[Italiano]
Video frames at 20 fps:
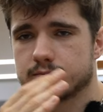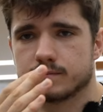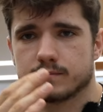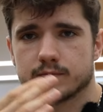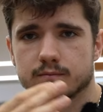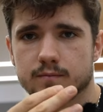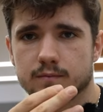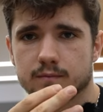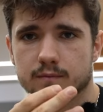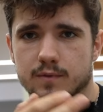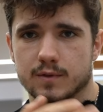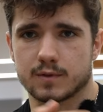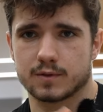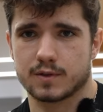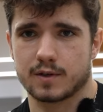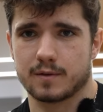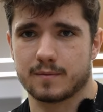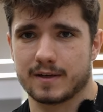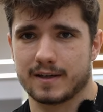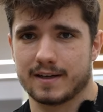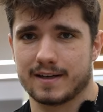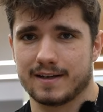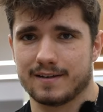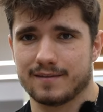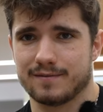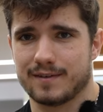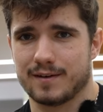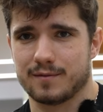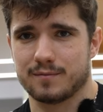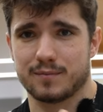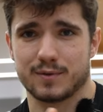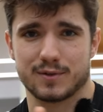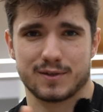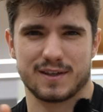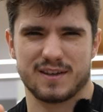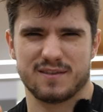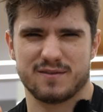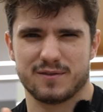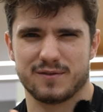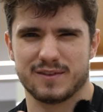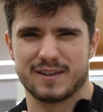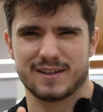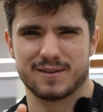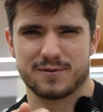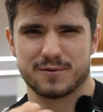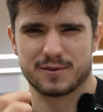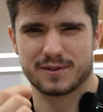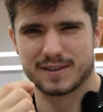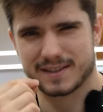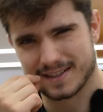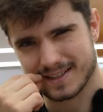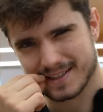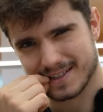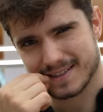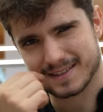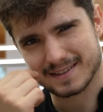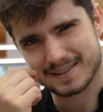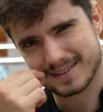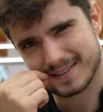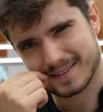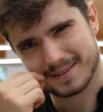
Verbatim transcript: mm, non so, magari fa un po' schifo vedere uno che si